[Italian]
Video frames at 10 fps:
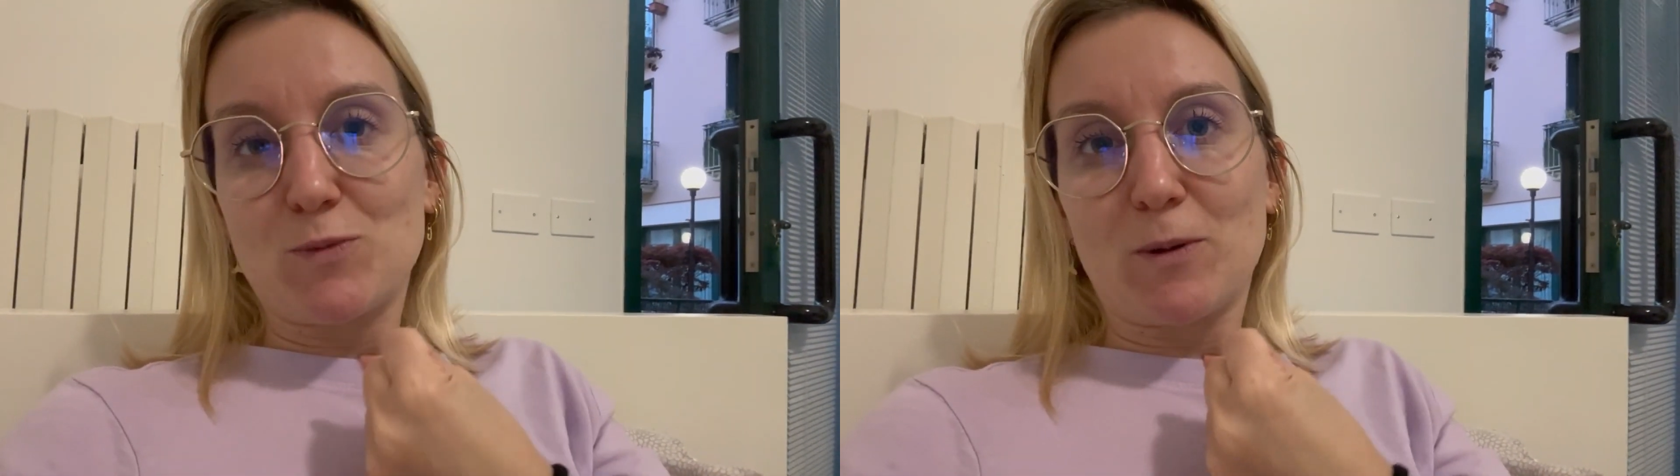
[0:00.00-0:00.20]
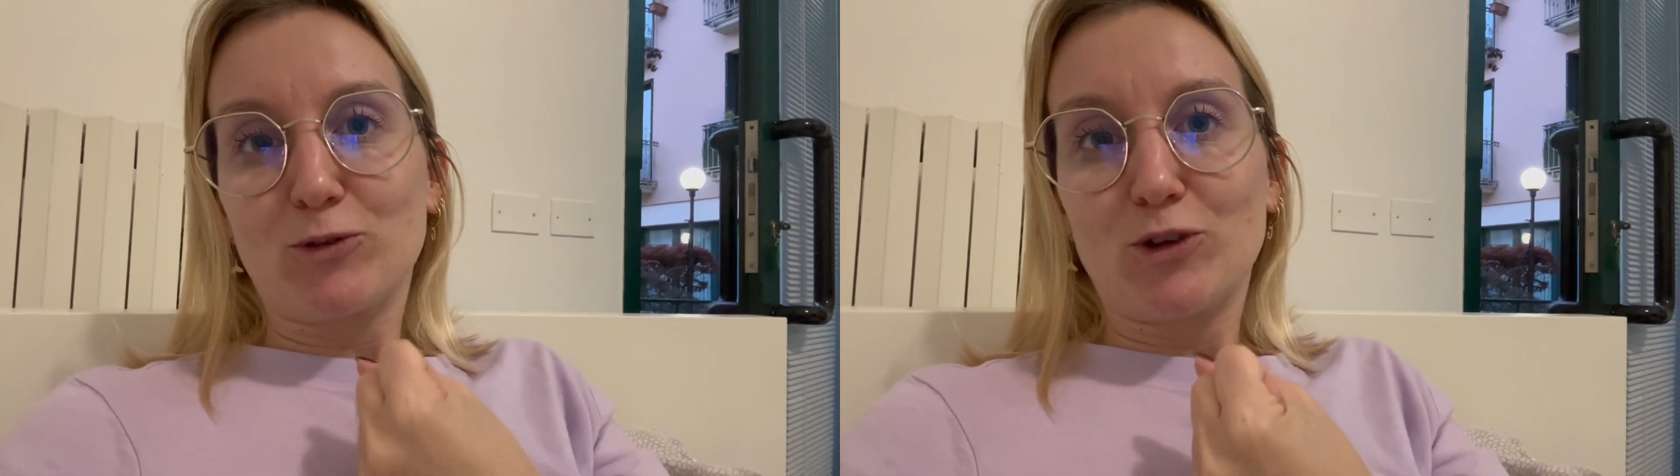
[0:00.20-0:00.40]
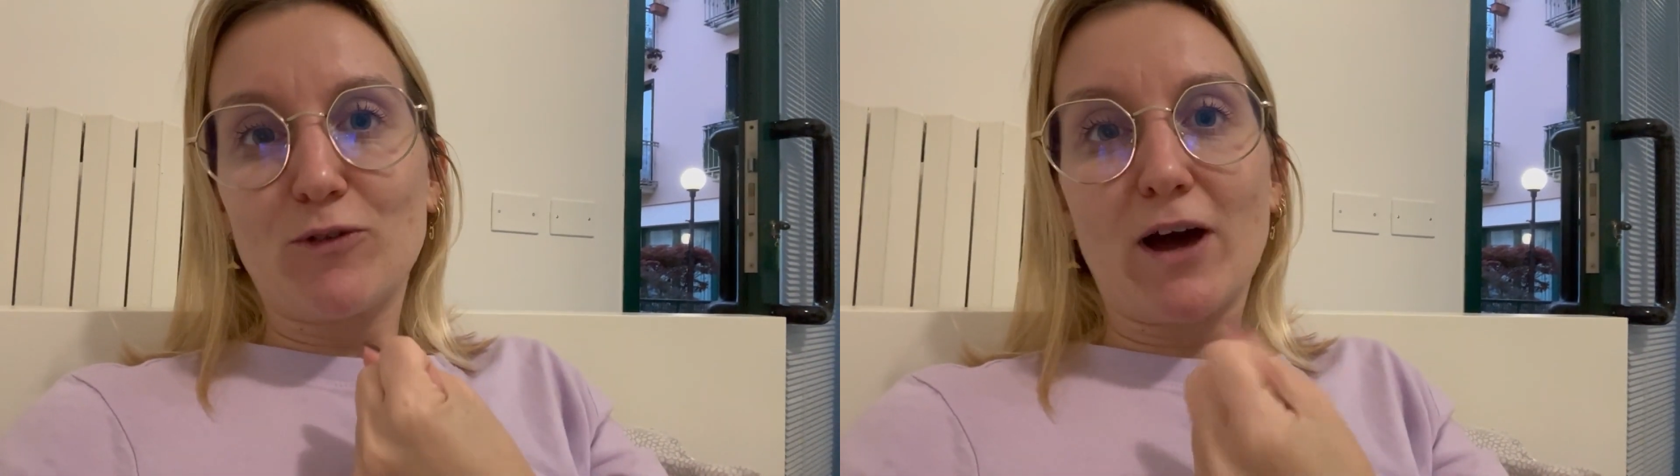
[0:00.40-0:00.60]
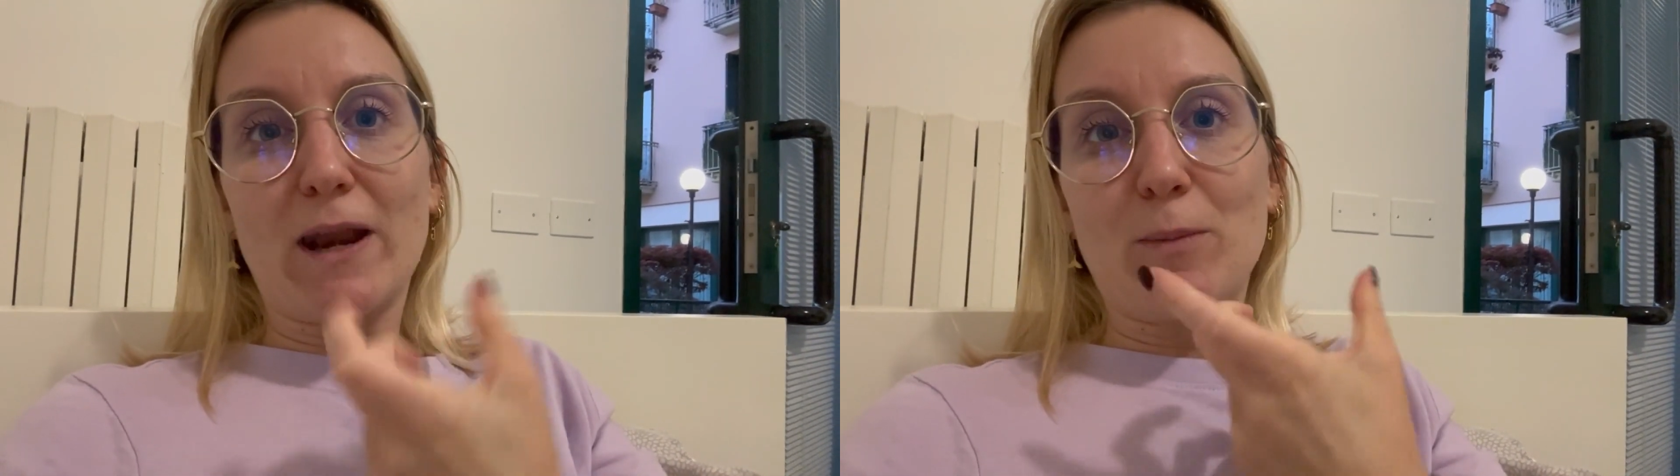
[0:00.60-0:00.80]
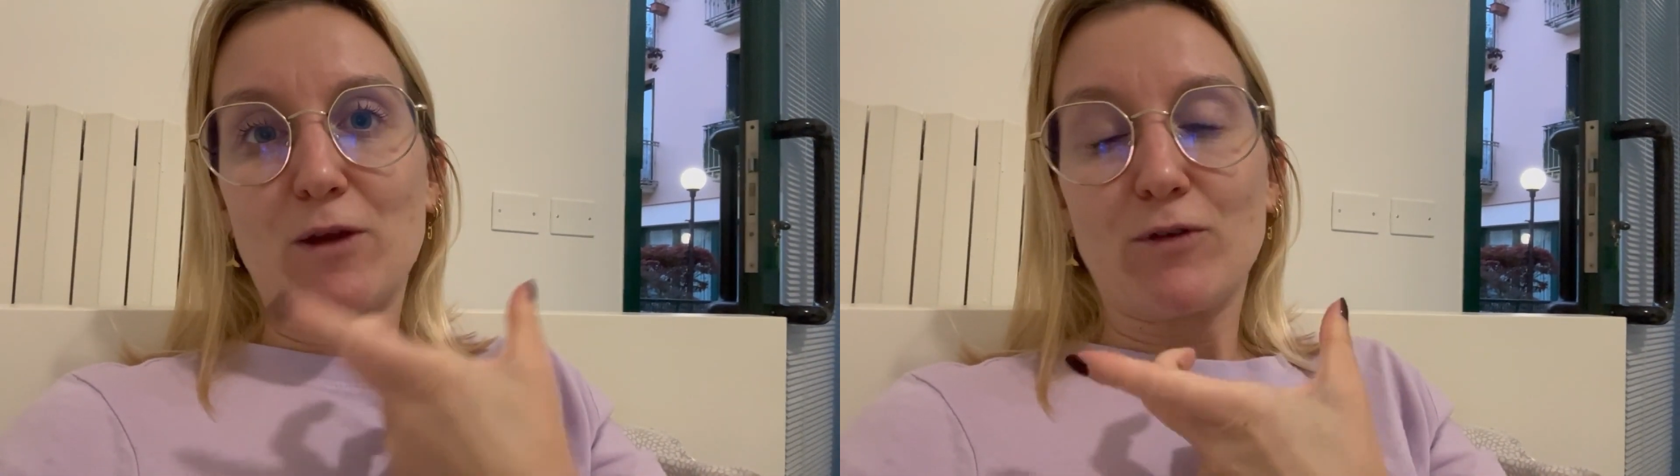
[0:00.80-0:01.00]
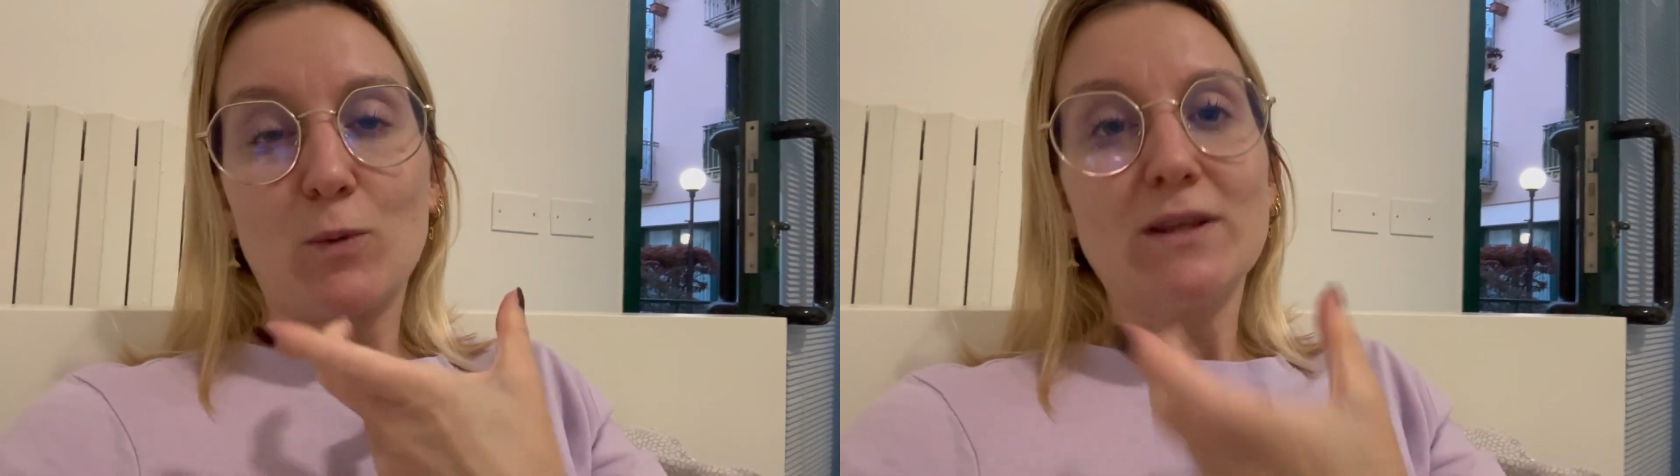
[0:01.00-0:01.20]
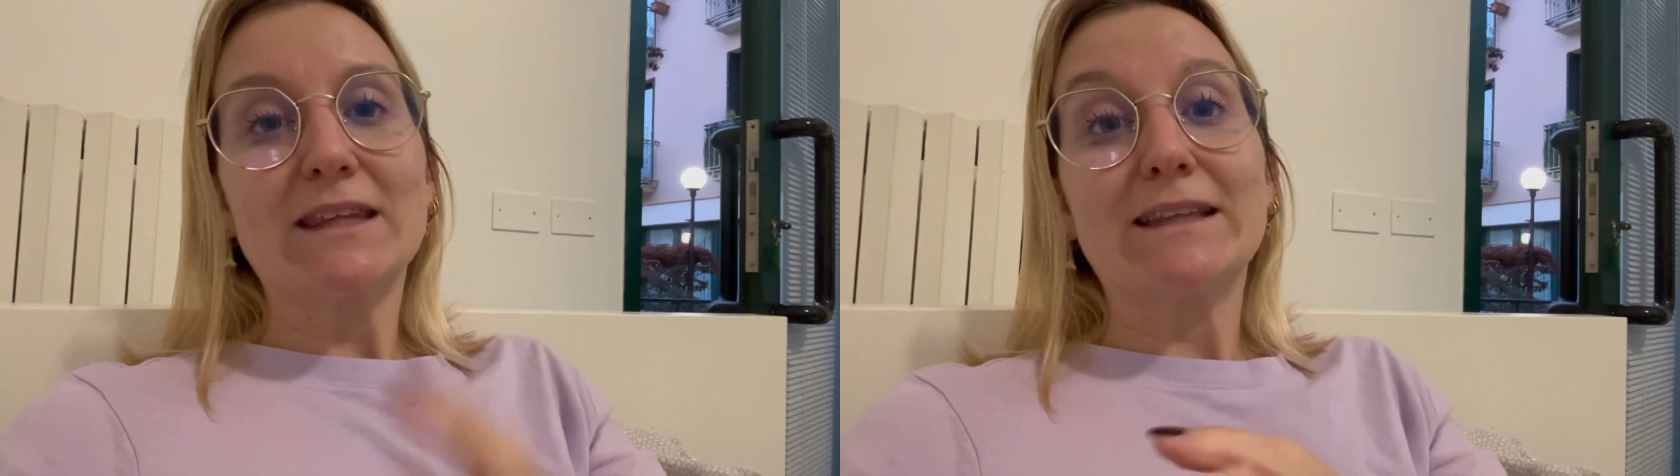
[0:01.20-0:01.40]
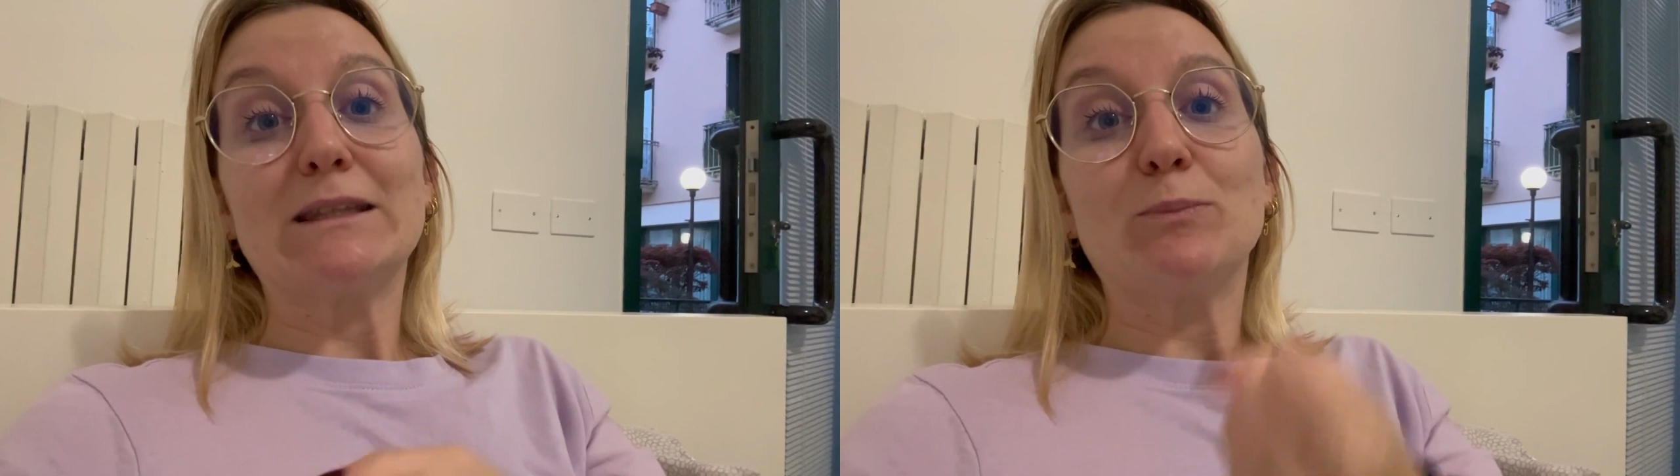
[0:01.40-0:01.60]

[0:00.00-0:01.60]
permettono di fare per i frequentanti